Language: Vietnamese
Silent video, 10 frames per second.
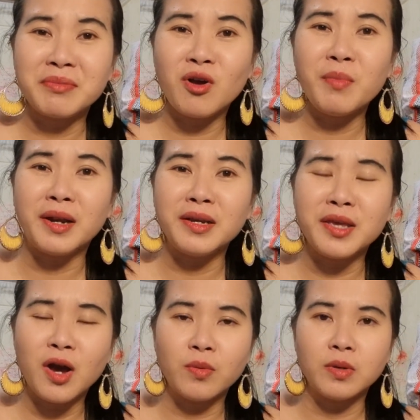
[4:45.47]
có bệnh gì
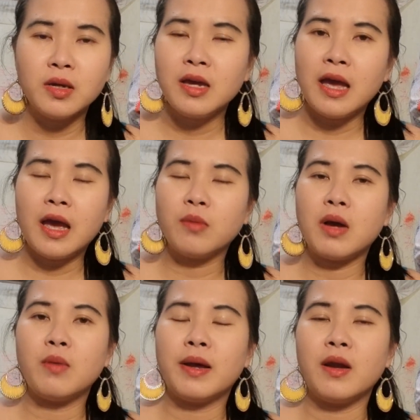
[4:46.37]
không không
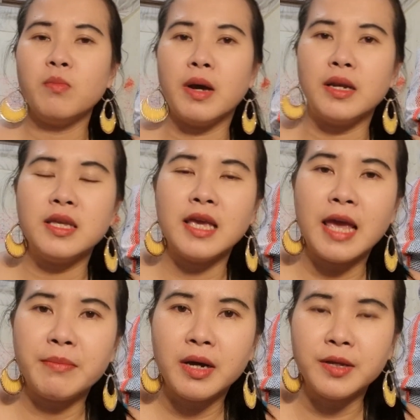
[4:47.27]
không anh không bệnh gì
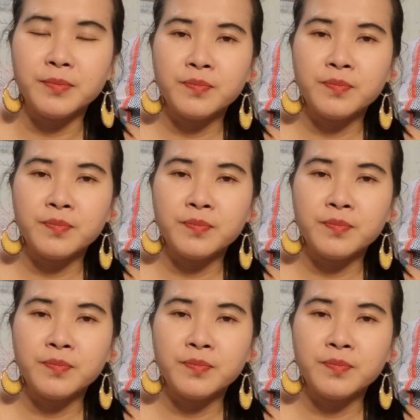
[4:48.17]
em ơi